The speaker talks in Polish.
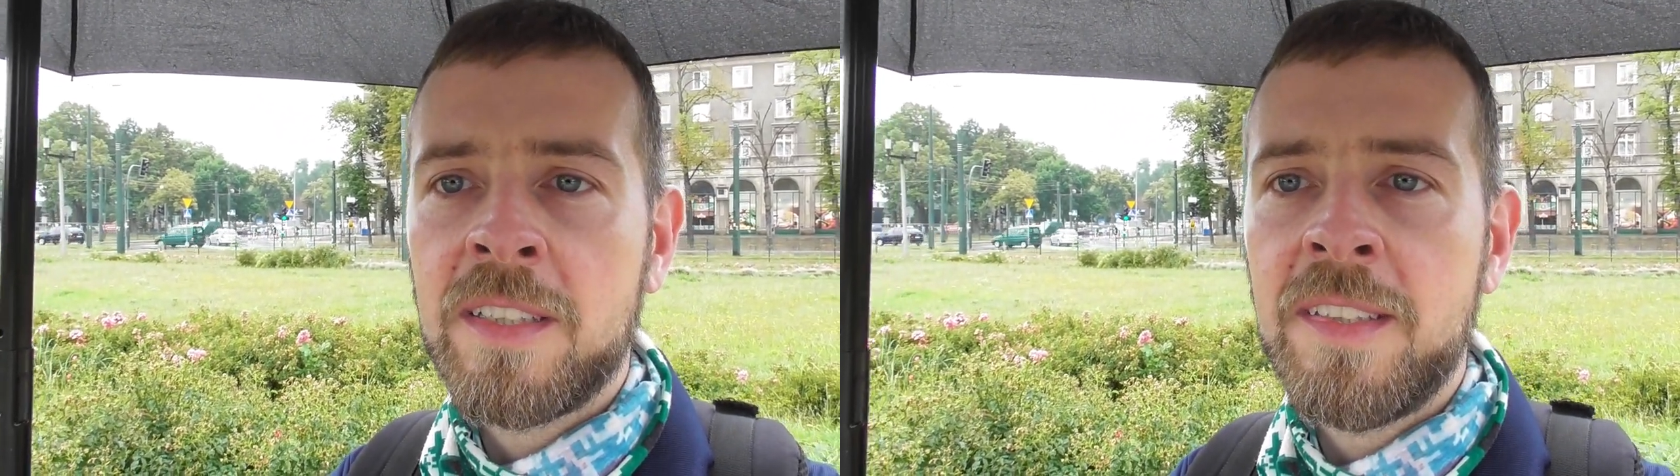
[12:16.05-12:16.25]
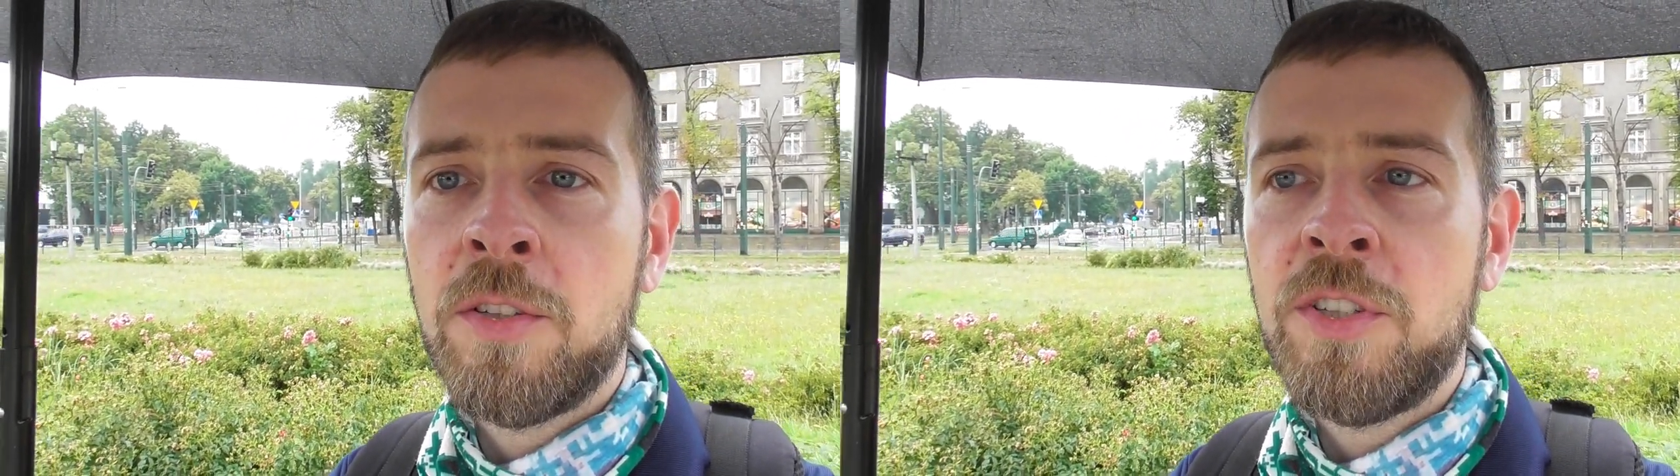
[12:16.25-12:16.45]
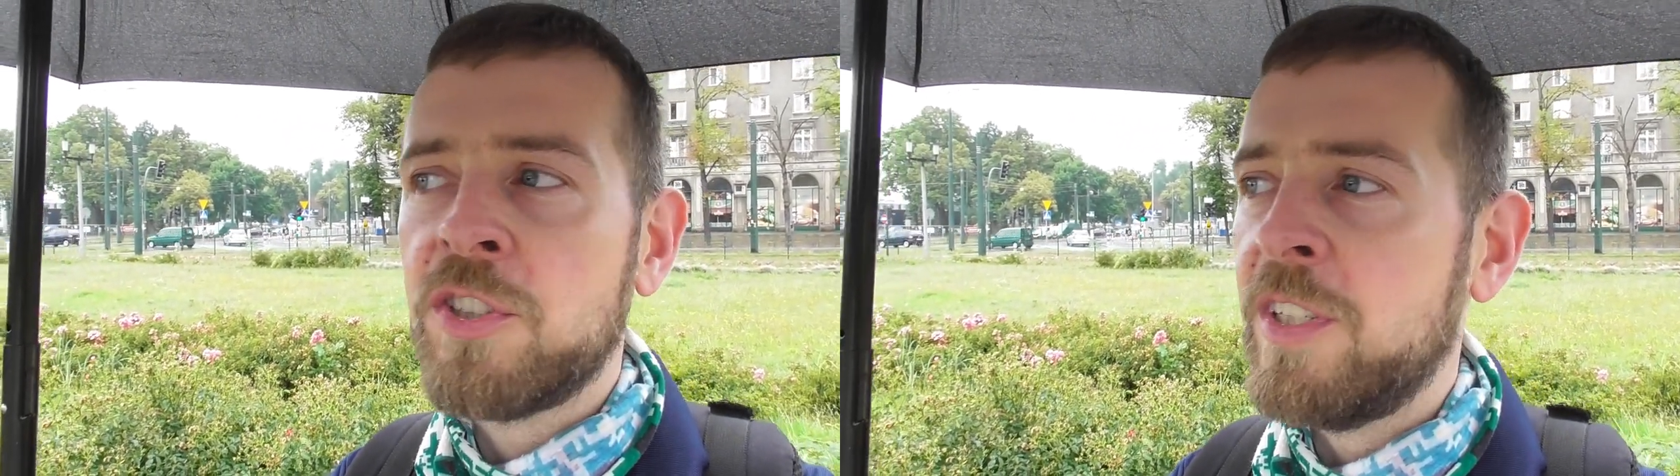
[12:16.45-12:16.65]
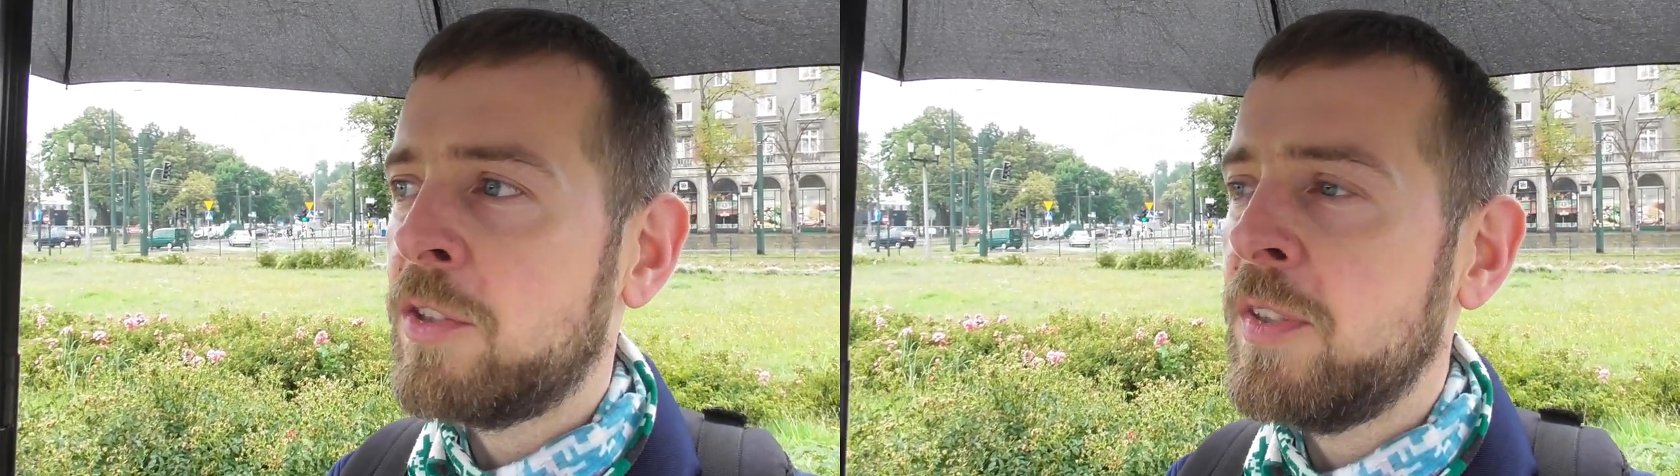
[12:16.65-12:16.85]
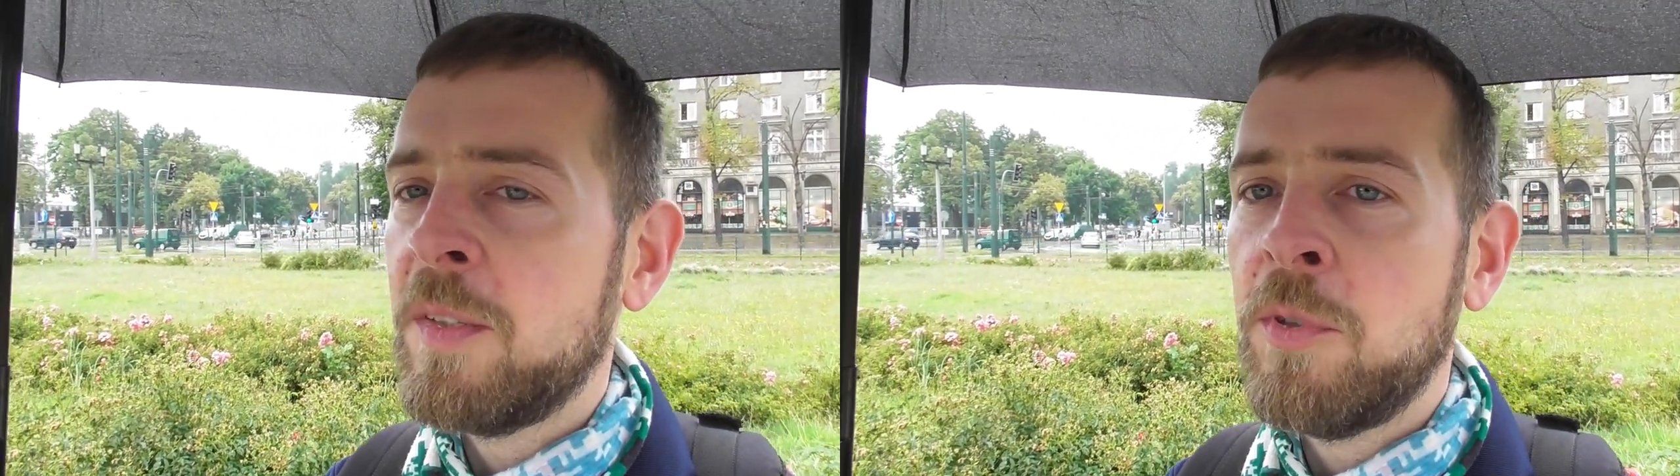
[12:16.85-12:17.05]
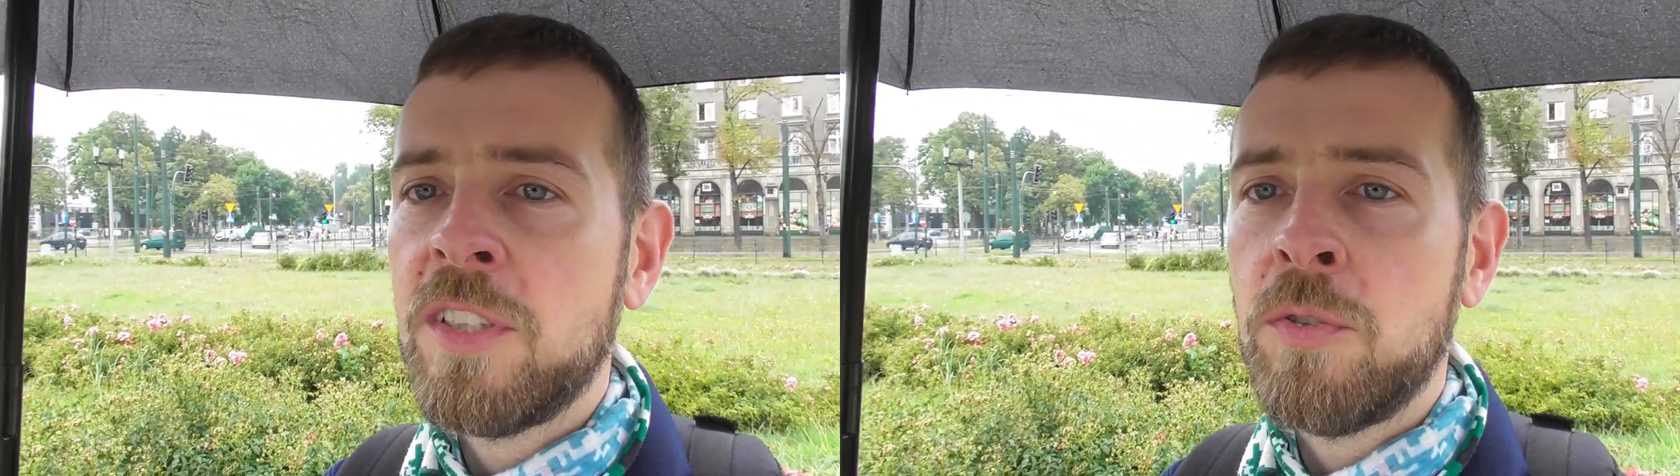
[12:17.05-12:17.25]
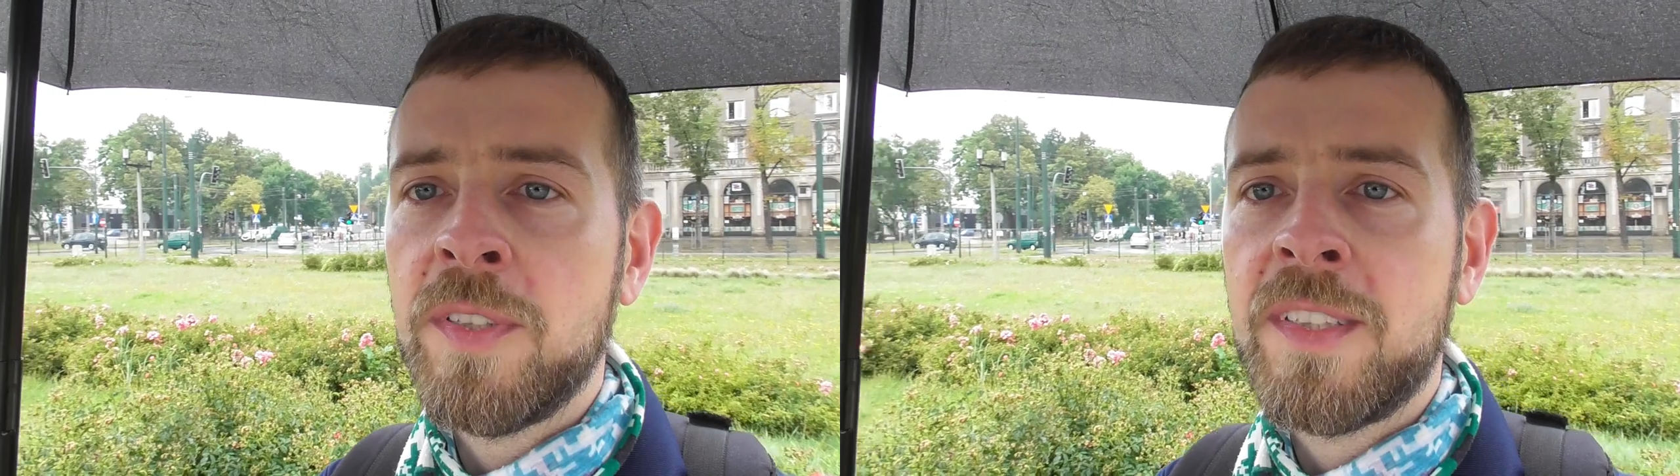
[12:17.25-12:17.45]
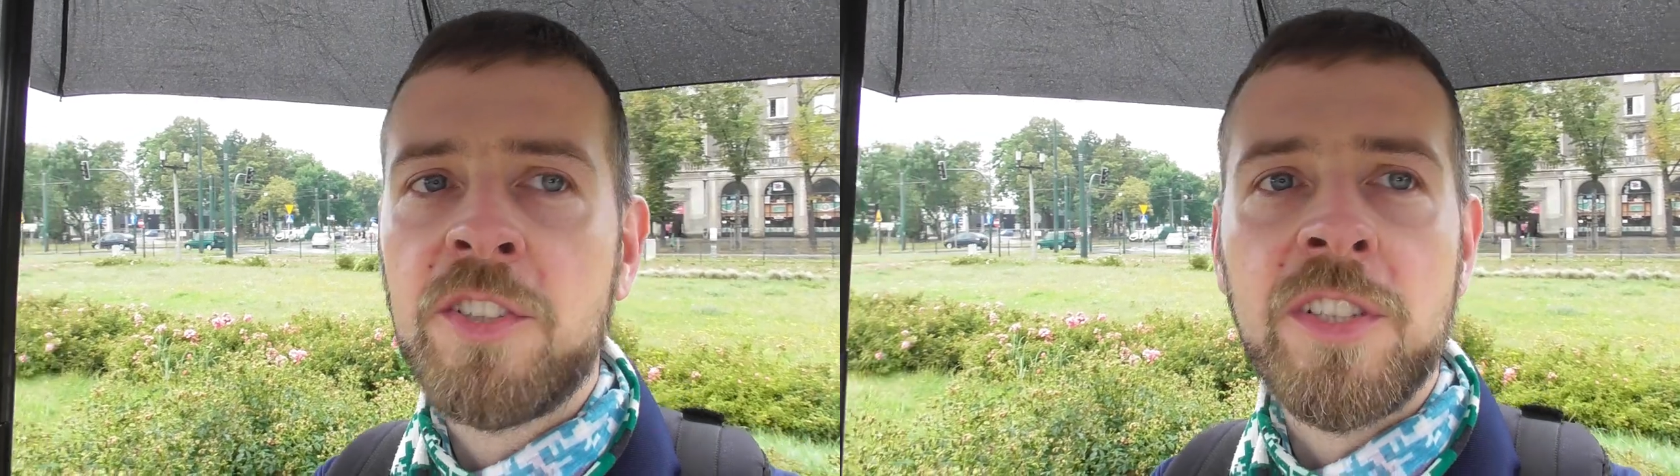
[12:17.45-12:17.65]
historycznie. To jest zrobione
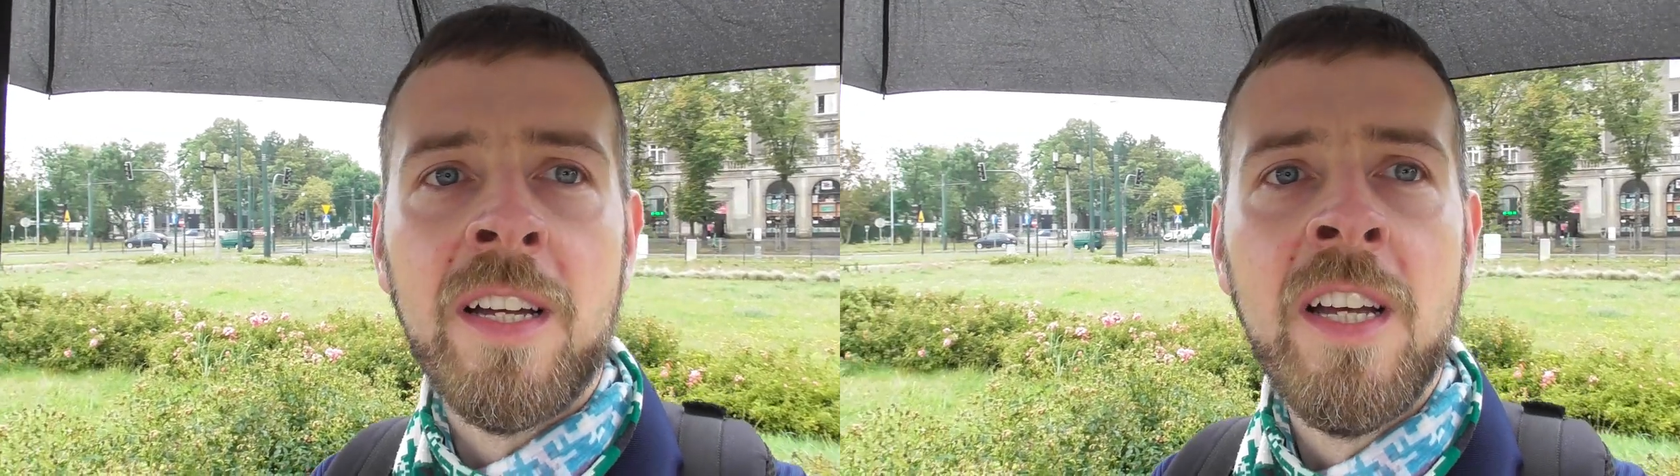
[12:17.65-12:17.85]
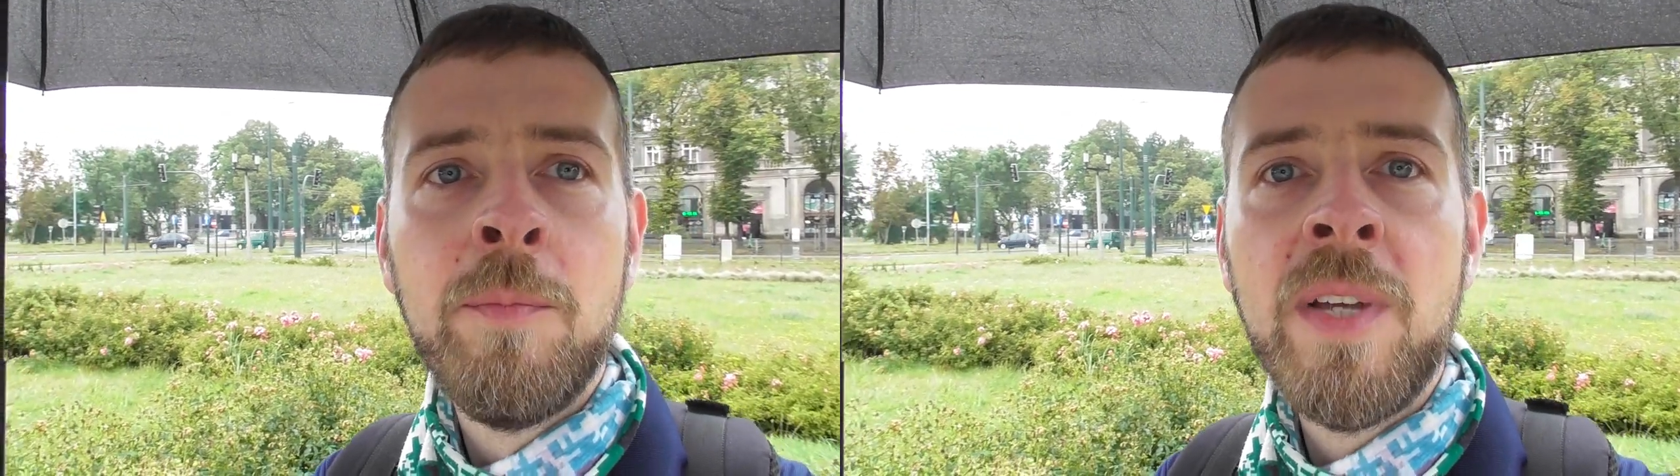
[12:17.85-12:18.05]
turystycznie.